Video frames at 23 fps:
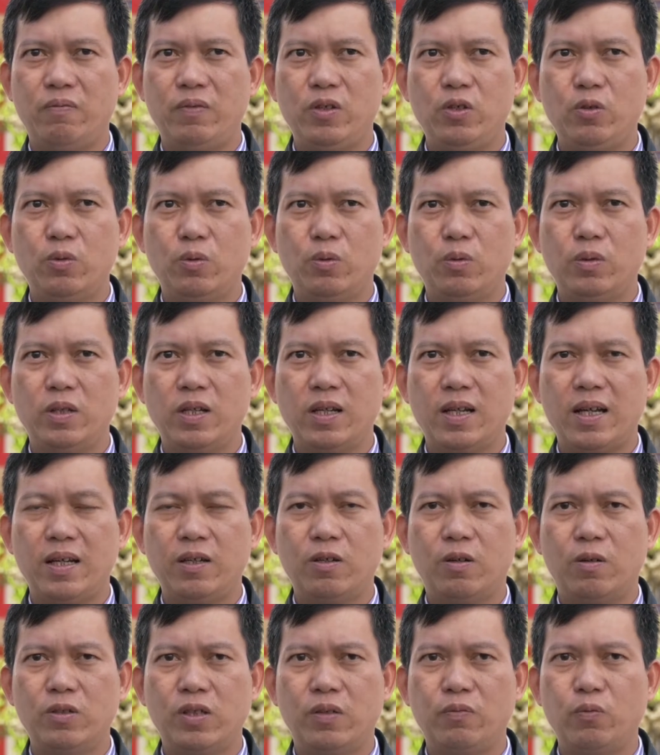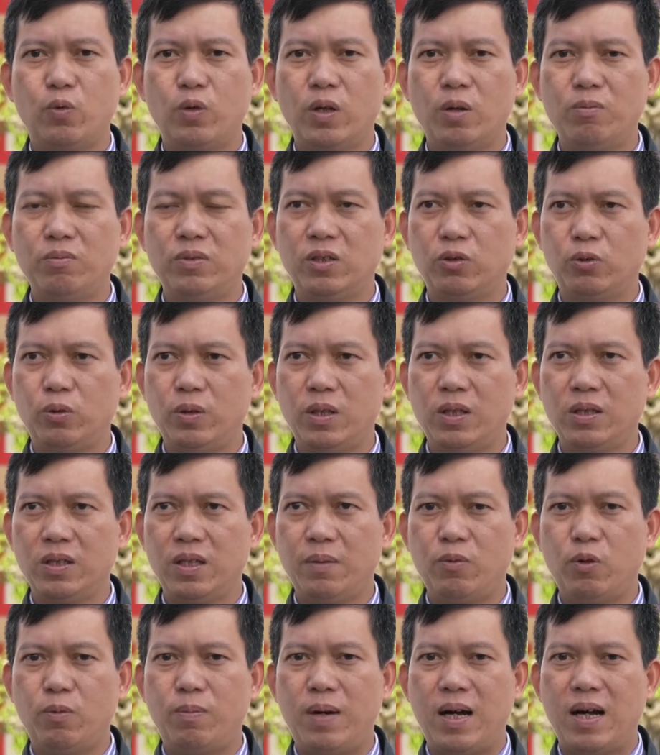Ví dụ hiện nay có dịch vụ công trực tuyến
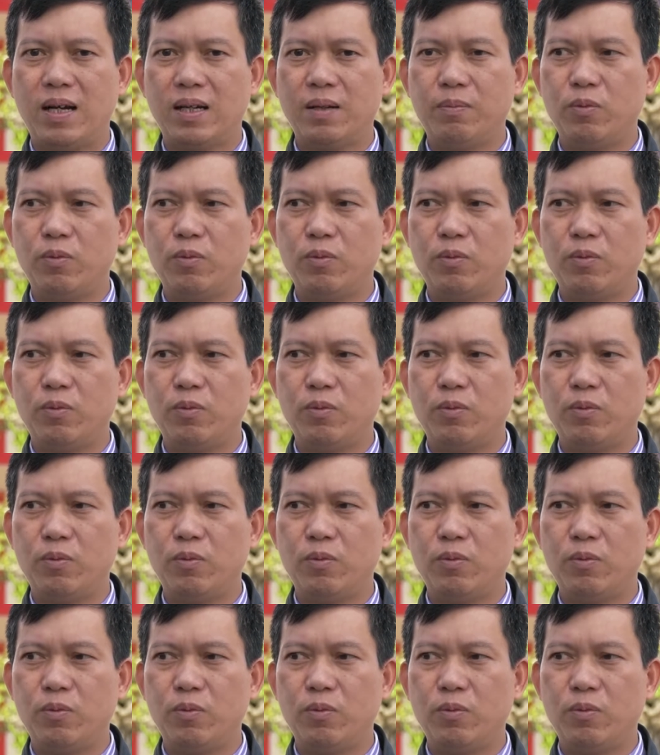cấp độ 3,